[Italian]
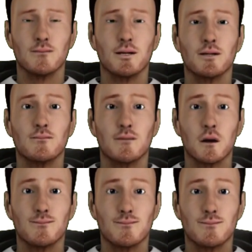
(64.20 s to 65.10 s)
le
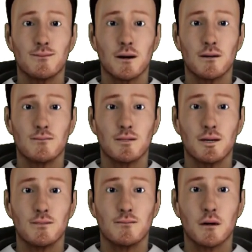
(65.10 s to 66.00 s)
taglie, la porta a
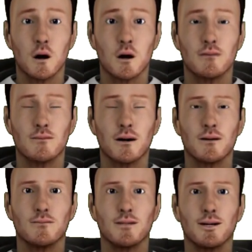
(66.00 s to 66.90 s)
battente può
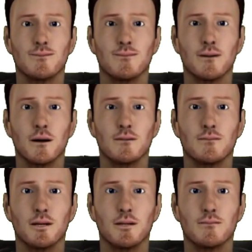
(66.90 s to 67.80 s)
essere rimossa se
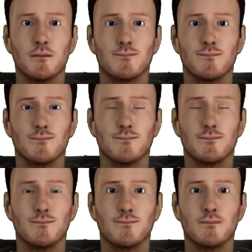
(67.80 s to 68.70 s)
necessario.
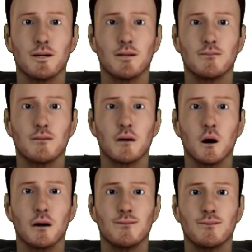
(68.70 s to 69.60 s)
Il prezzo è
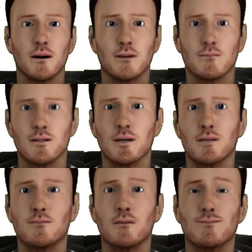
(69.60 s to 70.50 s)
di
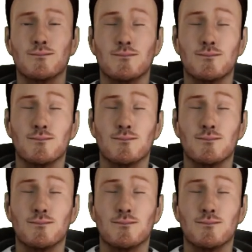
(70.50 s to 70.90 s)
119 euro.